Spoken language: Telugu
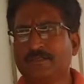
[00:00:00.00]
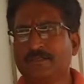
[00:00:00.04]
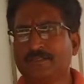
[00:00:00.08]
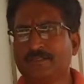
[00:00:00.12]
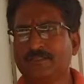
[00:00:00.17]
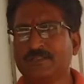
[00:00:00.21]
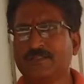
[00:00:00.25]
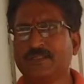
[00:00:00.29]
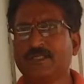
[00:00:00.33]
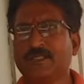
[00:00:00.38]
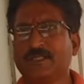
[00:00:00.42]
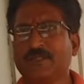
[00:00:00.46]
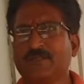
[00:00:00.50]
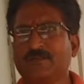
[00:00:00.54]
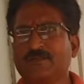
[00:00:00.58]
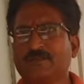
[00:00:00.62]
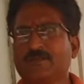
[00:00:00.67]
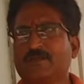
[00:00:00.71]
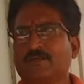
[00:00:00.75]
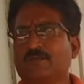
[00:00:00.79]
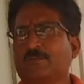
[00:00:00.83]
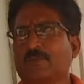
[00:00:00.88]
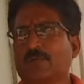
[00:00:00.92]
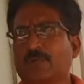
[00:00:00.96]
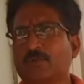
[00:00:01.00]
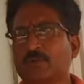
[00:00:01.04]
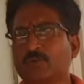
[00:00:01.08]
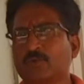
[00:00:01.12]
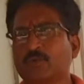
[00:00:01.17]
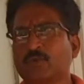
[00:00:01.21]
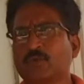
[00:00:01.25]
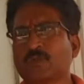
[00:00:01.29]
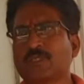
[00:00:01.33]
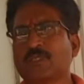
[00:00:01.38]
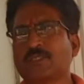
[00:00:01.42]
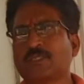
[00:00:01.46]
ఇది
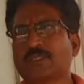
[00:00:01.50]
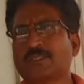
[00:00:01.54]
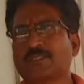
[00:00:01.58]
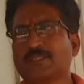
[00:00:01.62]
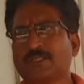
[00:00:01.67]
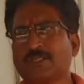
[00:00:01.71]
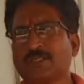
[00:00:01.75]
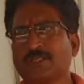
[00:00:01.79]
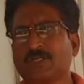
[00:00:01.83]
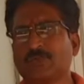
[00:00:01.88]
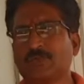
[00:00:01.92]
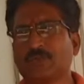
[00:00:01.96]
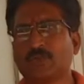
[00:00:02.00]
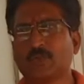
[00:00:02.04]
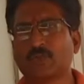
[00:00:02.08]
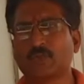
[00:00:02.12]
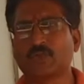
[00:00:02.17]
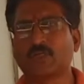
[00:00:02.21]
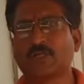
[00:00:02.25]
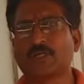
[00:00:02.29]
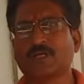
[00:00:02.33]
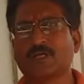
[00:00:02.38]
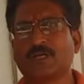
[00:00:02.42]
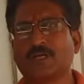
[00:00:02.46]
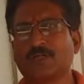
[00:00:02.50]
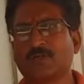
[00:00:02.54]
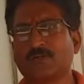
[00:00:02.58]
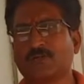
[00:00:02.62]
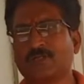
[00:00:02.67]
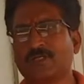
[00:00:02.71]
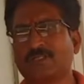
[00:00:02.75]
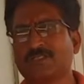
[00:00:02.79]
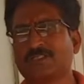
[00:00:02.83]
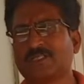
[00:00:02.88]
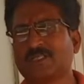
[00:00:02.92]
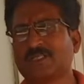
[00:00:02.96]
ప్రభుత్వం కనుక దీనికి విరుద్ధంగా
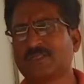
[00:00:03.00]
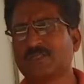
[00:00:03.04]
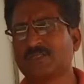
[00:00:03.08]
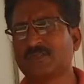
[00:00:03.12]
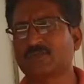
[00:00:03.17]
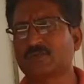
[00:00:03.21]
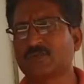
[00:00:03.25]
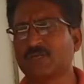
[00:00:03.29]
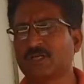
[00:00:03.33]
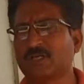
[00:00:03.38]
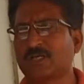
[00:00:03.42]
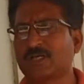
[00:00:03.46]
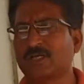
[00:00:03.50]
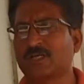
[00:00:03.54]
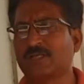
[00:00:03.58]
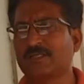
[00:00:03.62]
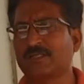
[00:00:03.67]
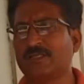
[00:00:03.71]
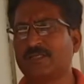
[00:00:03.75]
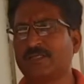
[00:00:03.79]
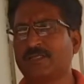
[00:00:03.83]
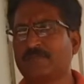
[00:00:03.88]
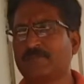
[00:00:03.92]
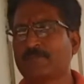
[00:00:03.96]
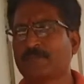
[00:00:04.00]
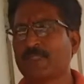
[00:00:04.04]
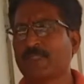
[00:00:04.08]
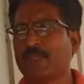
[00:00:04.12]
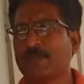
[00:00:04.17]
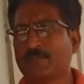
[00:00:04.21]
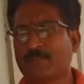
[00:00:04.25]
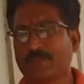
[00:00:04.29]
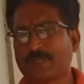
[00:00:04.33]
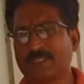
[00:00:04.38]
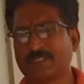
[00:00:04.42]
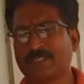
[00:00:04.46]
ఎటువంటి చర్య తీసుకున్నా కానీ
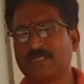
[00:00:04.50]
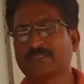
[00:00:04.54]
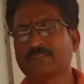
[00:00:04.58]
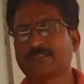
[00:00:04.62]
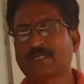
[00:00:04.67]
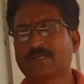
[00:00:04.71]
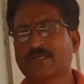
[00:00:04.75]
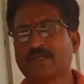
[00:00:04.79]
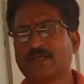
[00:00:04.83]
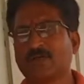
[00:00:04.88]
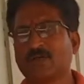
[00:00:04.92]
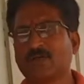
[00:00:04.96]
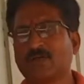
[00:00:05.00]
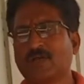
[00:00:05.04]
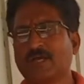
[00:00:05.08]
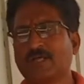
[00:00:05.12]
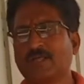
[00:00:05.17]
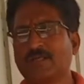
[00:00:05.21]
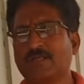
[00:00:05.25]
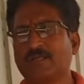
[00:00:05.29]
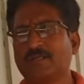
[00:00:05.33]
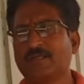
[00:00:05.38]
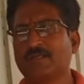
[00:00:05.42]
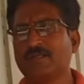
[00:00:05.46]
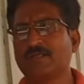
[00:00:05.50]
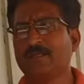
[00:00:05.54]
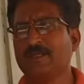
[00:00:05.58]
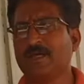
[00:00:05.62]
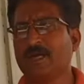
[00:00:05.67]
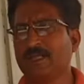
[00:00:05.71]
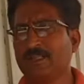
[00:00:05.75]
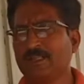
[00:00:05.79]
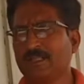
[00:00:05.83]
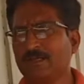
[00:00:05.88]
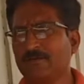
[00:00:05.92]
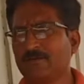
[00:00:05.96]
ప్రజా సంఘాలు కానీ
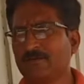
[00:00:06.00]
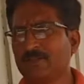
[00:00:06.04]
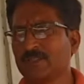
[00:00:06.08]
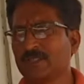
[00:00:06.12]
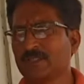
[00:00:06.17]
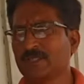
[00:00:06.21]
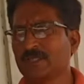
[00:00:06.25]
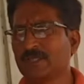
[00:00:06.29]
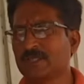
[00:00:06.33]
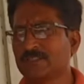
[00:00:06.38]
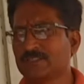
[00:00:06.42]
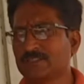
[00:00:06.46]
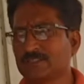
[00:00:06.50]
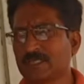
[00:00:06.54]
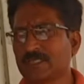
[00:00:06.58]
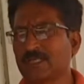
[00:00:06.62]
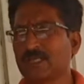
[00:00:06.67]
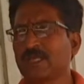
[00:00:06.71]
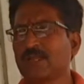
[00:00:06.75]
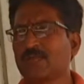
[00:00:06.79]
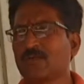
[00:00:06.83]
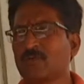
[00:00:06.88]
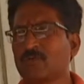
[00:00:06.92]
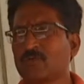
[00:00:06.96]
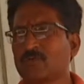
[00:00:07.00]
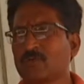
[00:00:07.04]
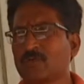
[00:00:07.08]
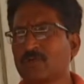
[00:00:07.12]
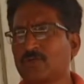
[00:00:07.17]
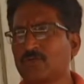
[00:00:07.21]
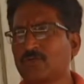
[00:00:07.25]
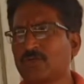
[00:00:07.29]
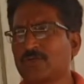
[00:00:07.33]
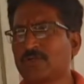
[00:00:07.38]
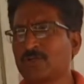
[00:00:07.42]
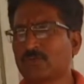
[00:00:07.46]
అదేవిధంగా చీరాలలో
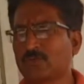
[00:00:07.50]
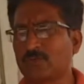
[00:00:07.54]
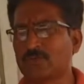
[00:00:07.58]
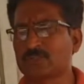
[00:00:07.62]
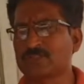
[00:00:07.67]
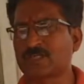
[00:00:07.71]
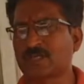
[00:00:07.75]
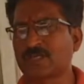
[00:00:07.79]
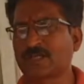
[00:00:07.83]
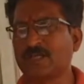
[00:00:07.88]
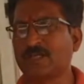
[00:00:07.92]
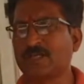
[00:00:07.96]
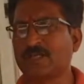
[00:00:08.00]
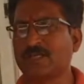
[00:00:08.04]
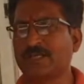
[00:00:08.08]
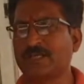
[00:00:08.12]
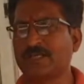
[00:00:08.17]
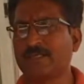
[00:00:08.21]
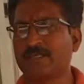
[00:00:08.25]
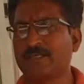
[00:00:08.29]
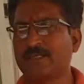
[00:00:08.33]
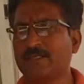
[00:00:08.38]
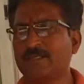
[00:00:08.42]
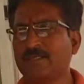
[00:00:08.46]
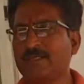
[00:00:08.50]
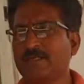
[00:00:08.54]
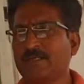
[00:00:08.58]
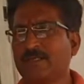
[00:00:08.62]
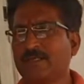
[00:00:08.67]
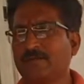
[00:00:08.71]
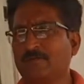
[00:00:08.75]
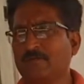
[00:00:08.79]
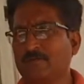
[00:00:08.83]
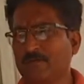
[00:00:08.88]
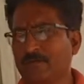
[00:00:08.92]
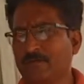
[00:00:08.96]
ఉన్నటువంటి కుల సంఘాలు కానీ
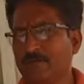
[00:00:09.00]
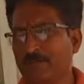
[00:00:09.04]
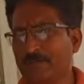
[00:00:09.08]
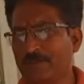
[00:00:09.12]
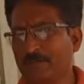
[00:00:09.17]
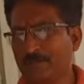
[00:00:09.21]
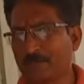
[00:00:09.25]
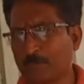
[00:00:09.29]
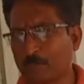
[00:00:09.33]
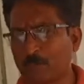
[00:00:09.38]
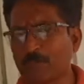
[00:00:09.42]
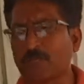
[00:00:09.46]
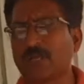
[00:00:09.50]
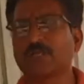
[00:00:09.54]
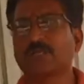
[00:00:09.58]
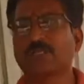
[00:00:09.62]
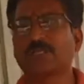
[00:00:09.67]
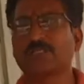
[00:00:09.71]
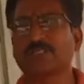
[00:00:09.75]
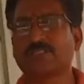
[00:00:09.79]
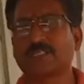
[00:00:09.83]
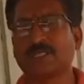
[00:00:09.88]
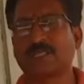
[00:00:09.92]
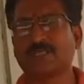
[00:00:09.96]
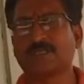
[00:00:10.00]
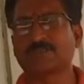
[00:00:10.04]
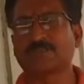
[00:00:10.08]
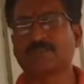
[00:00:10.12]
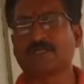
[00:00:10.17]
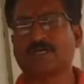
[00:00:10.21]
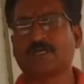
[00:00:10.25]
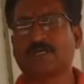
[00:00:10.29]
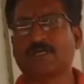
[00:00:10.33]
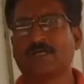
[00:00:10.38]
ఈ పోరాటాలు చేయాల్సిన